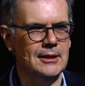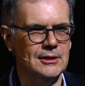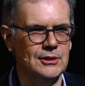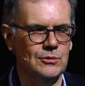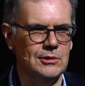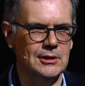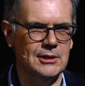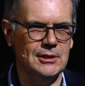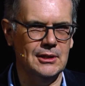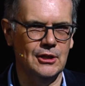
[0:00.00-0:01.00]
dass so
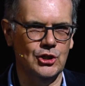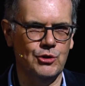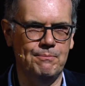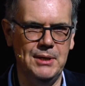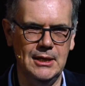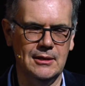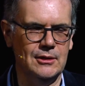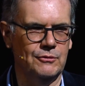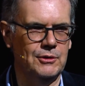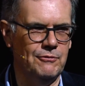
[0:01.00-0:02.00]
das äh,
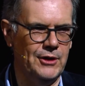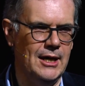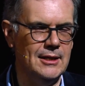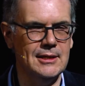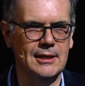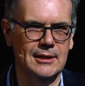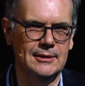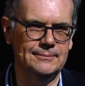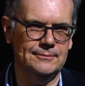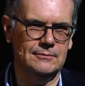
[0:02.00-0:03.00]
Spielen auf dem
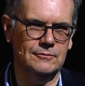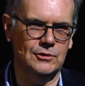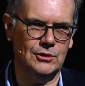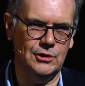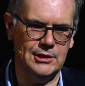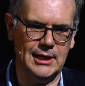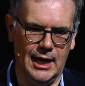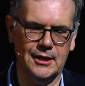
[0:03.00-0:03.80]
Fernseher doch sich